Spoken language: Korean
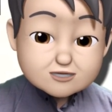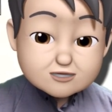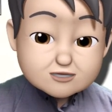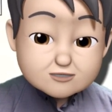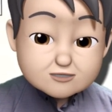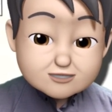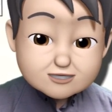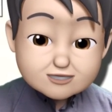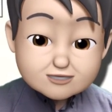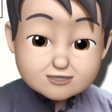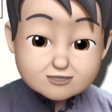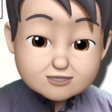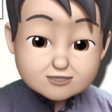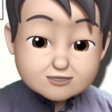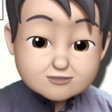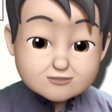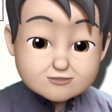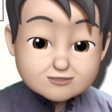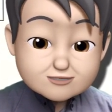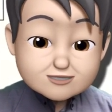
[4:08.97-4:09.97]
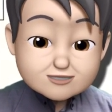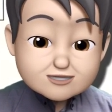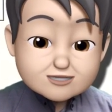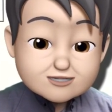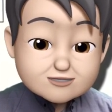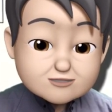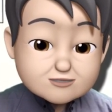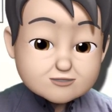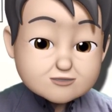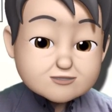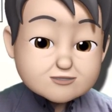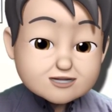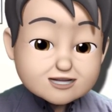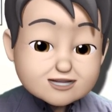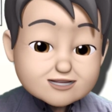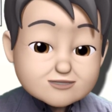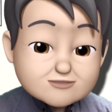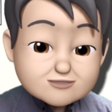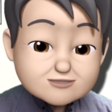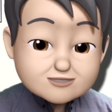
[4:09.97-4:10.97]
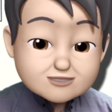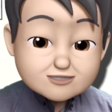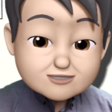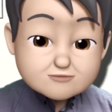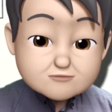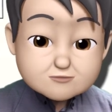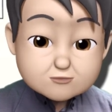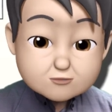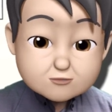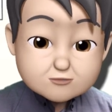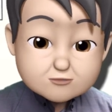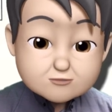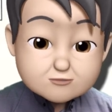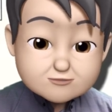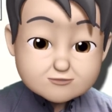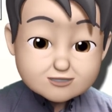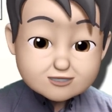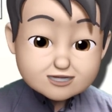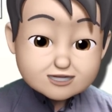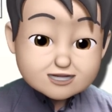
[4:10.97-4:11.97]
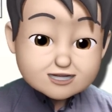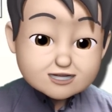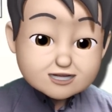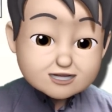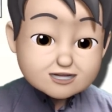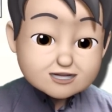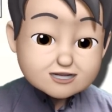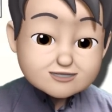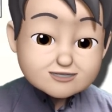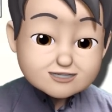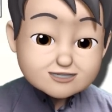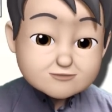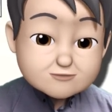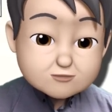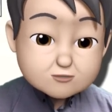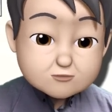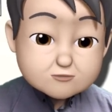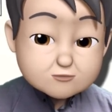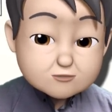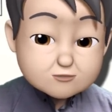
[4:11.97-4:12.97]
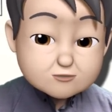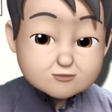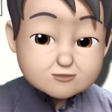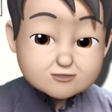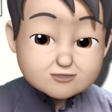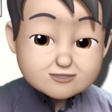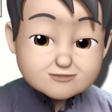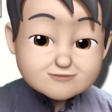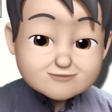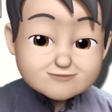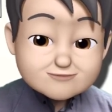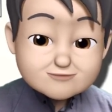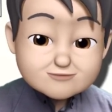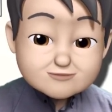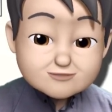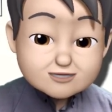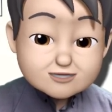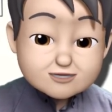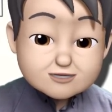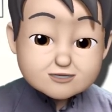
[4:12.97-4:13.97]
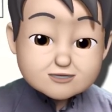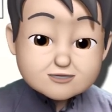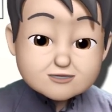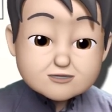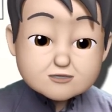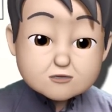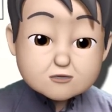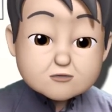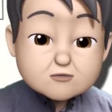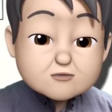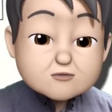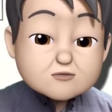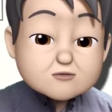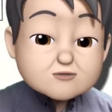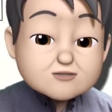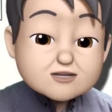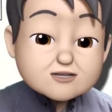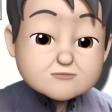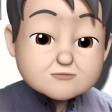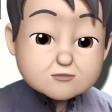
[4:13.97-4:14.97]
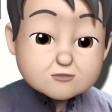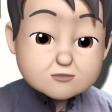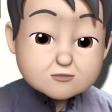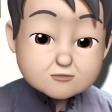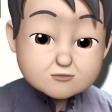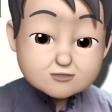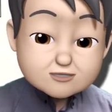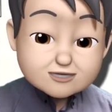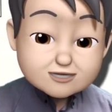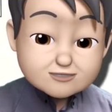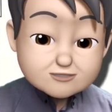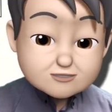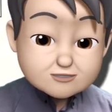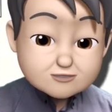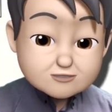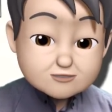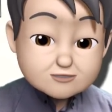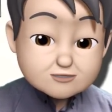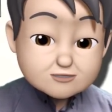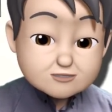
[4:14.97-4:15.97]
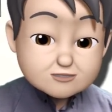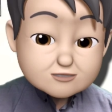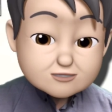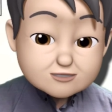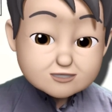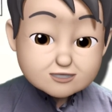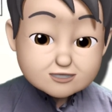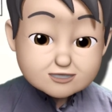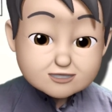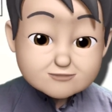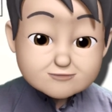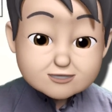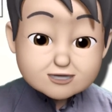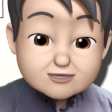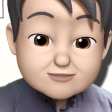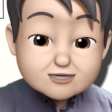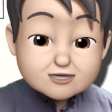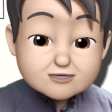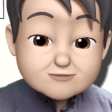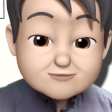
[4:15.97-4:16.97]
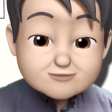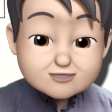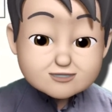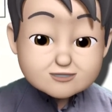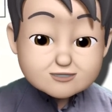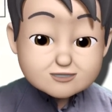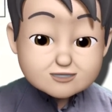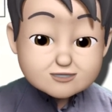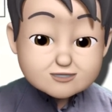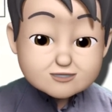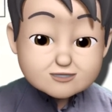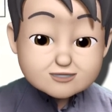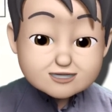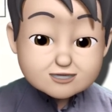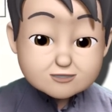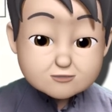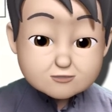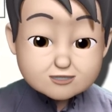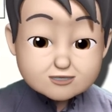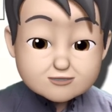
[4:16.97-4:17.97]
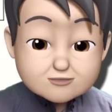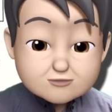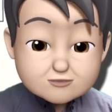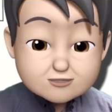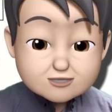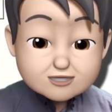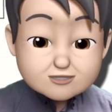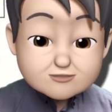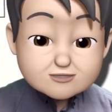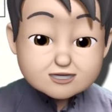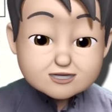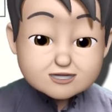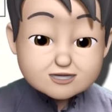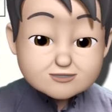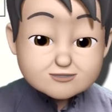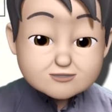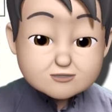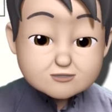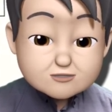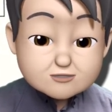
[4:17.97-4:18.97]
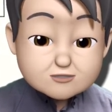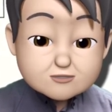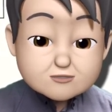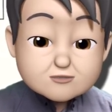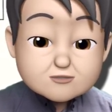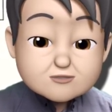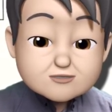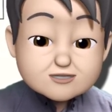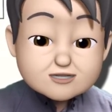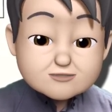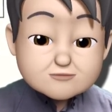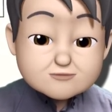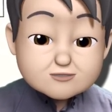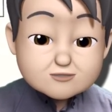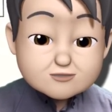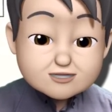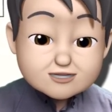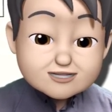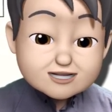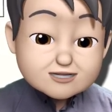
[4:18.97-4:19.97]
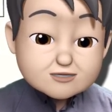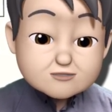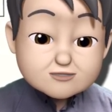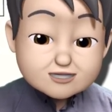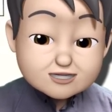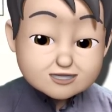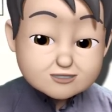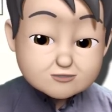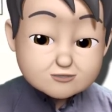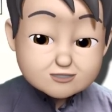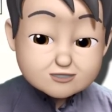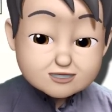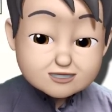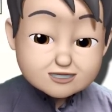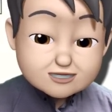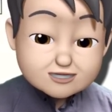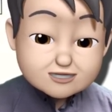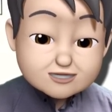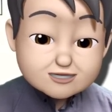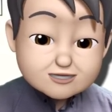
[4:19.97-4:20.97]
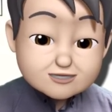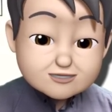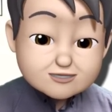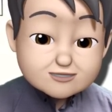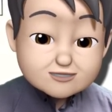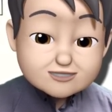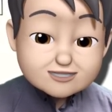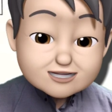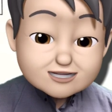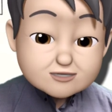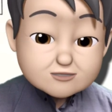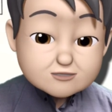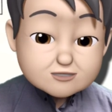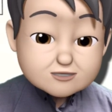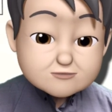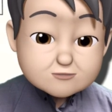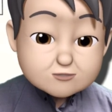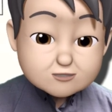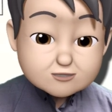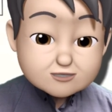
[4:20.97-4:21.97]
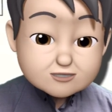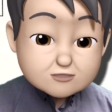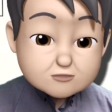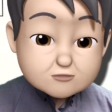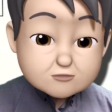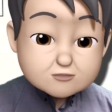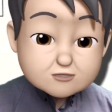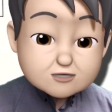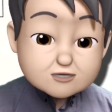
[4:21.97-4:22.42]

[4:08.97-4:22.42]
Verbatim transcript: 히치하이커스 가이드 드 갤럭시는 보여줍니다. 자, 뭘 보여주지? 그 언어 장벽이 어떻게 됐어? 이 바벨 PC를 사용하는 것에 의해서 언어 장벽이 제거가 되었지 그 제거가 뭐였다고